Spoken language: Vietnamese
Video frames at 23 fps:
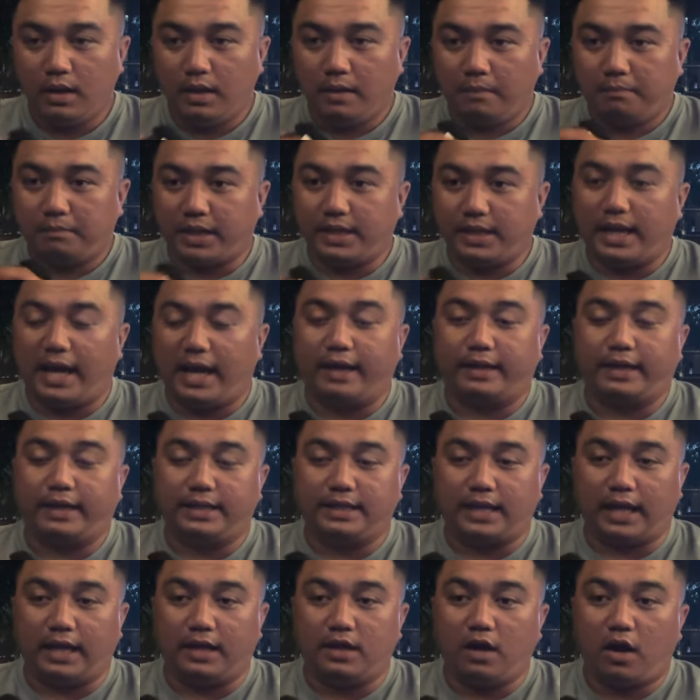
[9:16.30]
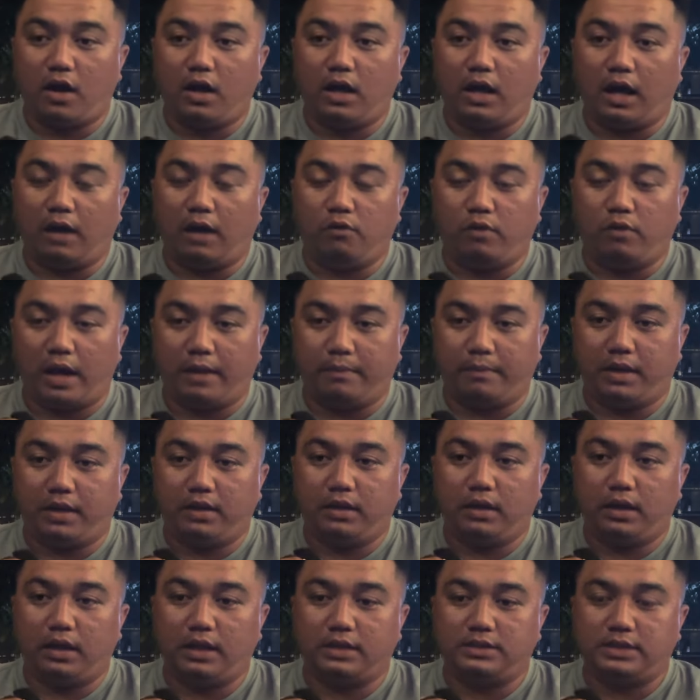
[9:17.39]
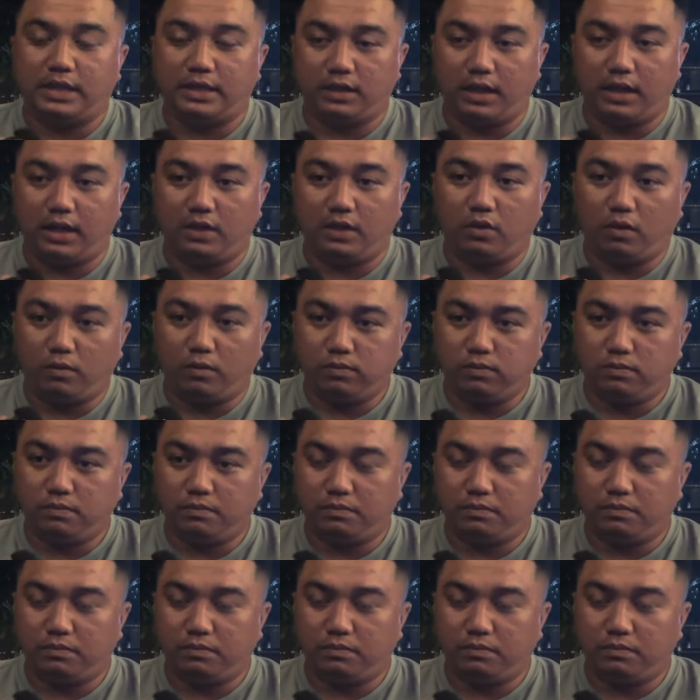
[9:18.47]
bây giờ cái chị đó ở ngoài bên ờ, Sydney của úc